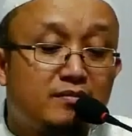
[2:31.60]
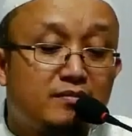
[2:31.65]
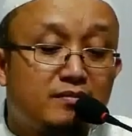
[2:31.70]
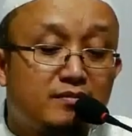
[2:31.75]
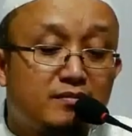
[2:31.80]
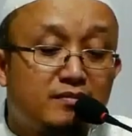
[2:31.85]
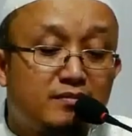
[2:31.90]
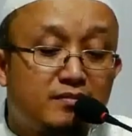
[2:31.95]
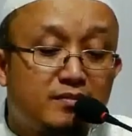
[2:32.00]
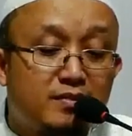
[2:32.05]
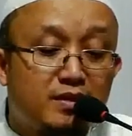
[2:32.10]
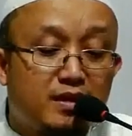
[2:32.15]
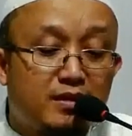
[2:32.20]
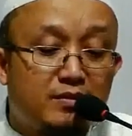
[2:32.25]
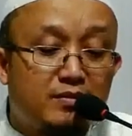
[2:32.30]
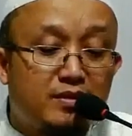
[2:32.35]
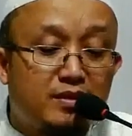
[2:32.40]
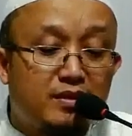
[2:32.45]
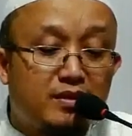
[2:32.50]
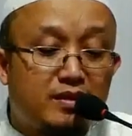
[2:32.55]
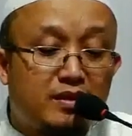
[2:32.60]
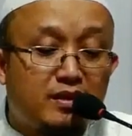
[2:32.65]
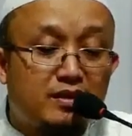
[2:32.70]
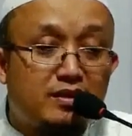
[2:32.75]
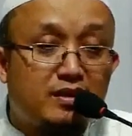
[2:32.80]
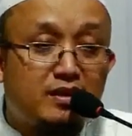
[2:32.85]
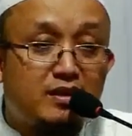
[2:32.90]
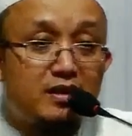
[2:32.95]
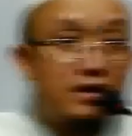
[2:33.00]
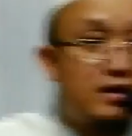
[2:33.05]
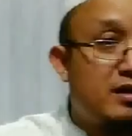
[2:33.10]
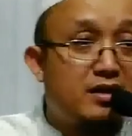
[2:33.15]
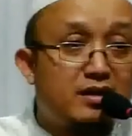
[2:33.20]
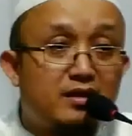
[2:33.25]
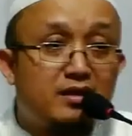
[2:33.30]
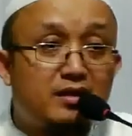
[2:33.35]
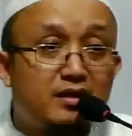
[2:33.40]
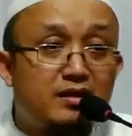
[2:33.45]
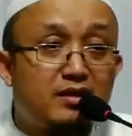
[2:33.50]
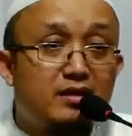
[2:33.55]
maka beliau
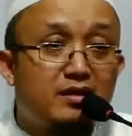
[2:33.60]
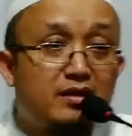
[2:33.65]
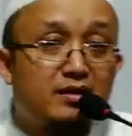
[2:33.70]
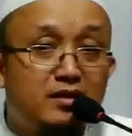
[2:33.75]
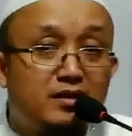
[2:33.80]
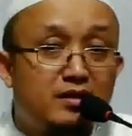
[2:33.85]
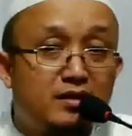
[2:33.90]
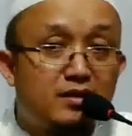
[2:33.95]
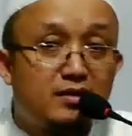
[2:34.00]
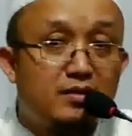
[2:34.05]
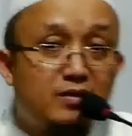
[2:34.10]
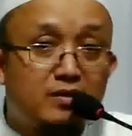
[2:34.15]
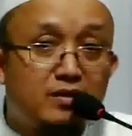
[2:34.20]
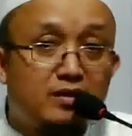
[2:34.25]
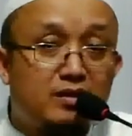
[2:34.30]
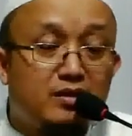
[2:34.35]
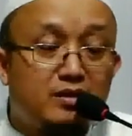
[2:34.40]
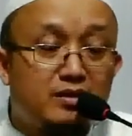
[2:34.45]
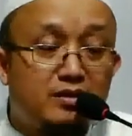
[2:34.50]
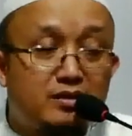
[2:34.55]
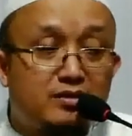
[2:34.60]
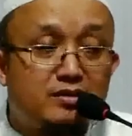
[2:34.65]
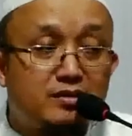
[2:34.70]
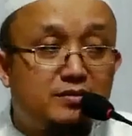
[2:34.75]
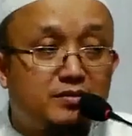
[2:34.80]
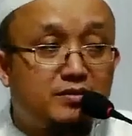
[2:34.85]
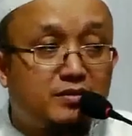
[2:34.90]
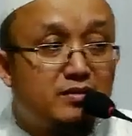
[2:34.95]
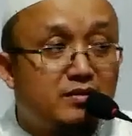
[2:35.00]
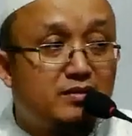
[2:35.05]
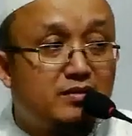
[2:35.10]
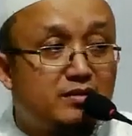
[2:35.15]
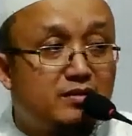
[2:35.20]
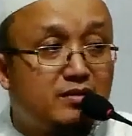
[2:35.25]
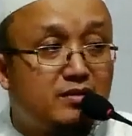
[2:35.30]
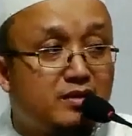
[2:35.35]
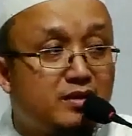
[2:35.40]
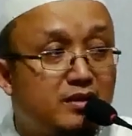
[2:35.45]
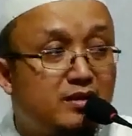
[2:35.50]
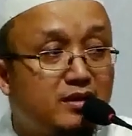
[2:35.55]
katakan orang tersebut,
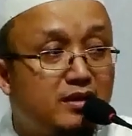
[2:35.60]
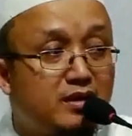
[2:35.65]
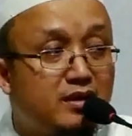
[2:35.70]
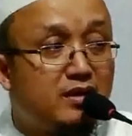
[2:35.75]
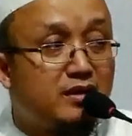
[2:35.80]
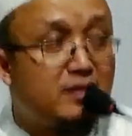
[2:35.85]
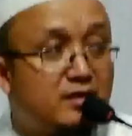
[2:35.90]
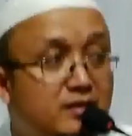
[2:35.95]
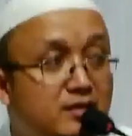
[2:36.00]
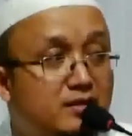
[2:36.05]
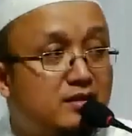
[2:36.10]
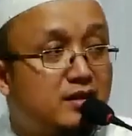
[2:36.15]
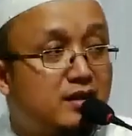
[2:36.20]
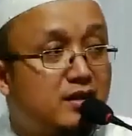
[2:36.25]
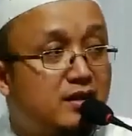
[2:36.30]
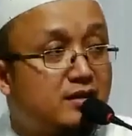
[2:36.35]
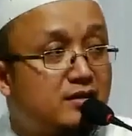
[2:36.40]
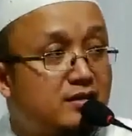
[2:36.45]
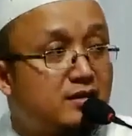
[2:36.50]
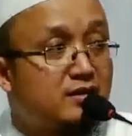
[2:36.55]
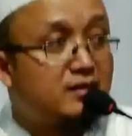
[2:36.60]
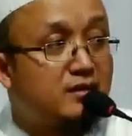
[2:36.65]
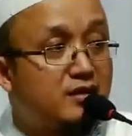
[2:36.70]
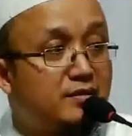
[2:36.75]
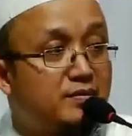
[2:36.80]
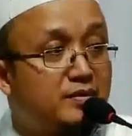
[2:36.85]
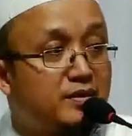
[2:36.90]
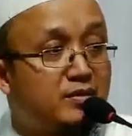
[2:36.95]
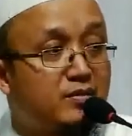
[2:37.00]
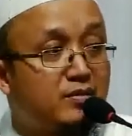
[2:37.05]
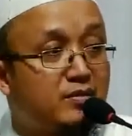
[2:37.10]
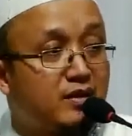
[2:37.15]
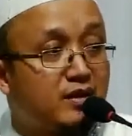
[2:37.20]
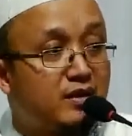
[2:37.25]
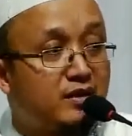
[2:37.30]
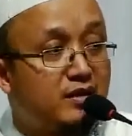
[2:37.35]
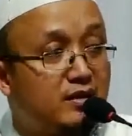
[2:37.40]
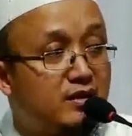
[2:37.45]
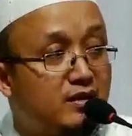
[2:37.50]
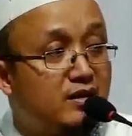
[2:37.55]
orang yang hartanya lebih kurang
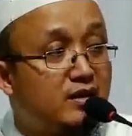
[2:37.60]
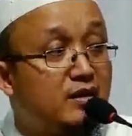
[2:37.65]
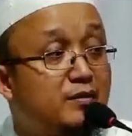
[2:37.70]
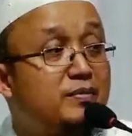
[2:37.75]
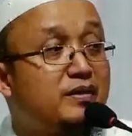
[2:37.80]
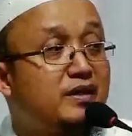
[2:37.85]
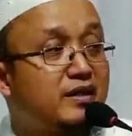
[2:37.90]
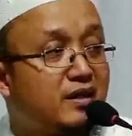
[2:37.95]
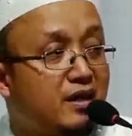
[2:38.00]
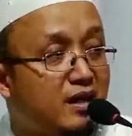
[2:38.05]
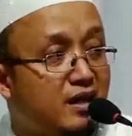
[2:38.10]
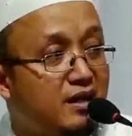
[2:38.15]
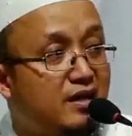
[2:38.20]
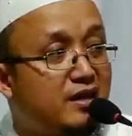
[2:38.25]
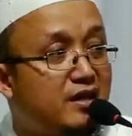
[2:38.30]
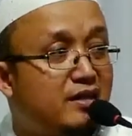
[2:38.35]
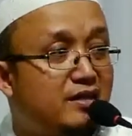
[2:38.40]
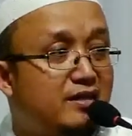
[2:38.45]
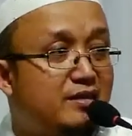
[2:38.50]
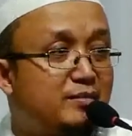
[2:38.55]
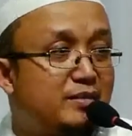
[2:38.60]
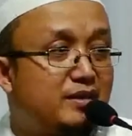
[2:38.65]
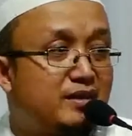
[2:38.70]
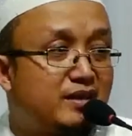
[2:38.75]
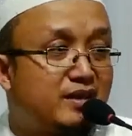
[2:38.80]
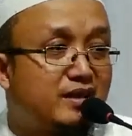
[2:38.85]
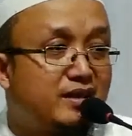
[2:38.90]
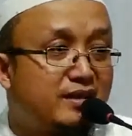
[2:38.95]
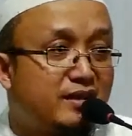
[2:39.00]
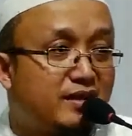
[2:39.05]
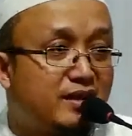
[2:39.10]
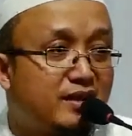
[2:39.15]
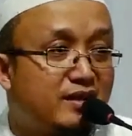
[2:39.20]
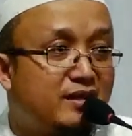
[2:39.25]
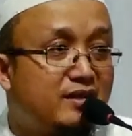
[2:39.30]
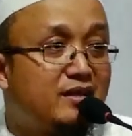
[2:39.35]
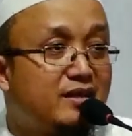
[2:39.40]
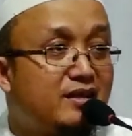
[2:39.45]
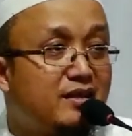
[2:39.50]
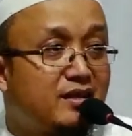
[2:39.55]
ini lebih kaya daripada yang
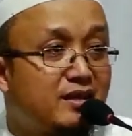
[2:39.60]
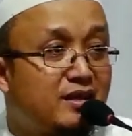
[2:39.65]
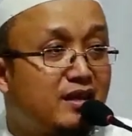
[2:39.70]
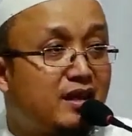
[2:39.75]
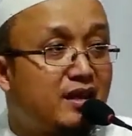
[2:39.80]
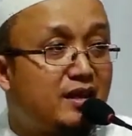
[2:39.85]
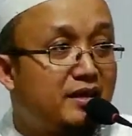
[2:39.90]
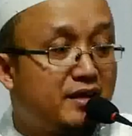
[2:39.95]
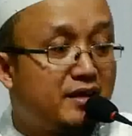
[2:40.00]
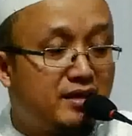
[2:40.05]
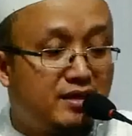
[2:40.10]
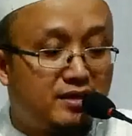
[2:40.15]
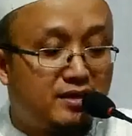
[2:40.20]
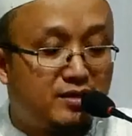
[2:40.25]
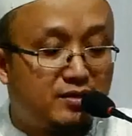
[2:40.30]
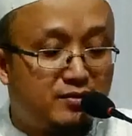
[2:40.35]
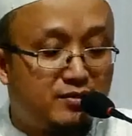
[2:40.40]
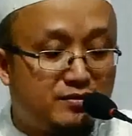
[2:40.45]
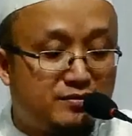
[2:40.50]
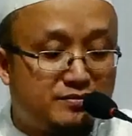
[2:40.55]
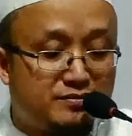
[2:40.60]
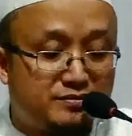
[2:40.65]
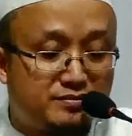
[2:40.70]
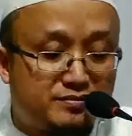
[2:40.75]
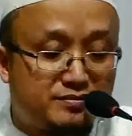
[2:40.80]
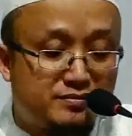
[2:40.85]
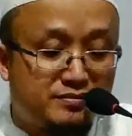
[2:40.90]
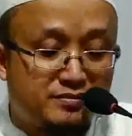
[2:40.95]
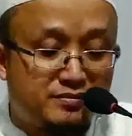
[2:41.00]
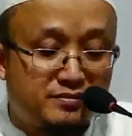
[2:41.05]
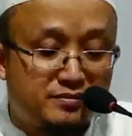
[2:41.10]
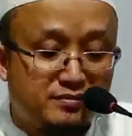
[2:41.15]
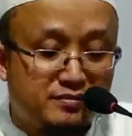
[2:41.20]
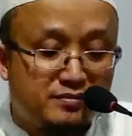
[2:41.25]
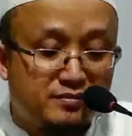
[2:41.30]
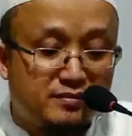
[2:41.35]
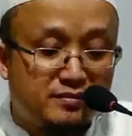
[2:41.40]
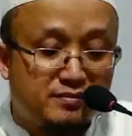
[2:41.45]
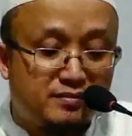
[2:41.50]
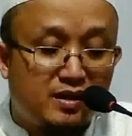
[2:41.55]
kaya itu.
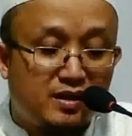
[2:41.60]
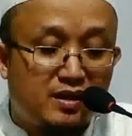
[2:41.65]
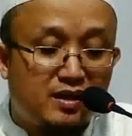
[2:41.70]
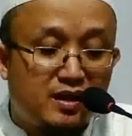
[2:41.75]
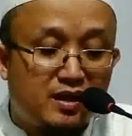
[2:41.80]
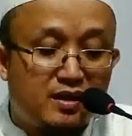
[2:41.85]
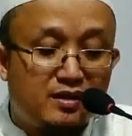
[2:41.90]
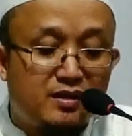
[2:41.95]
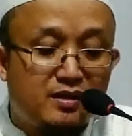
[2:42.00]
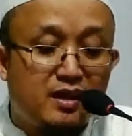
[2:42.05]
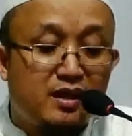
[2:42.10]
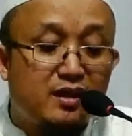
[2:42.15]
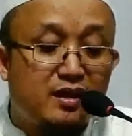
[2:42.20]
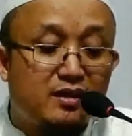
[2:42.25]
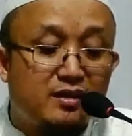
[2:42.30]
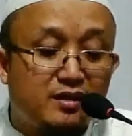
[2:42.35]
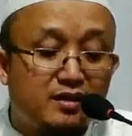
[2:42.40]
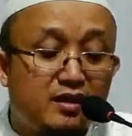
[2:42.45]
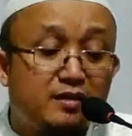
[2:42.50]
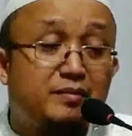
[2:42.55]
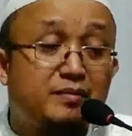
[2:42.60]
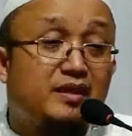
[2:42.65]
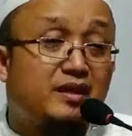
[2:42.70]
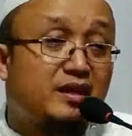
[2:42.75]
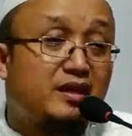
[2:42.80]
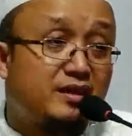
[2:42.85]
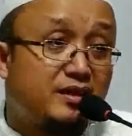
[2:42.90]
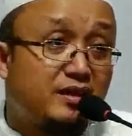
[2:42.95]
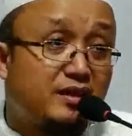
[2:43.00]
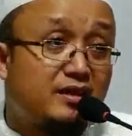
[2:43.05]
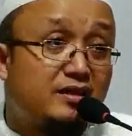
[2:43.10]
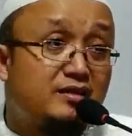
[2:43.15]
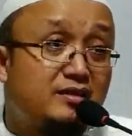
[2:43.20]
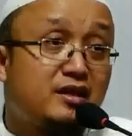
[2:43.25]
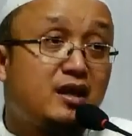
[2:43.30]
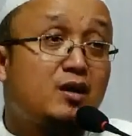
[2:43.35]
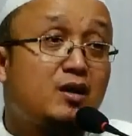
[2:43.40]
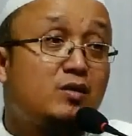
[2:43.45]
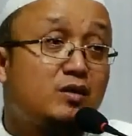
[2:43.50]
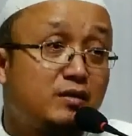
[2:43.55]
Bahkan agna bikathir,
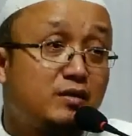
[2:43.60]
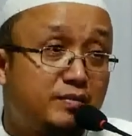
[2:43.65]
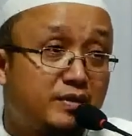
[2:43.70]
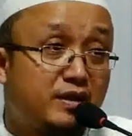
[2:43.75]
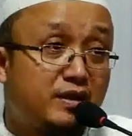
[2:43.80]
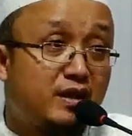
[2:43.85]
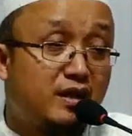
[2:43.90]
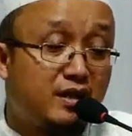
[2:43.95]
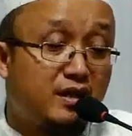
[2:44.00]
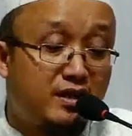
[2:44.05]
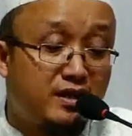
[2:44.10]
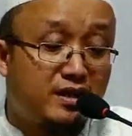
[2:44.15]
jauh lebih kaya.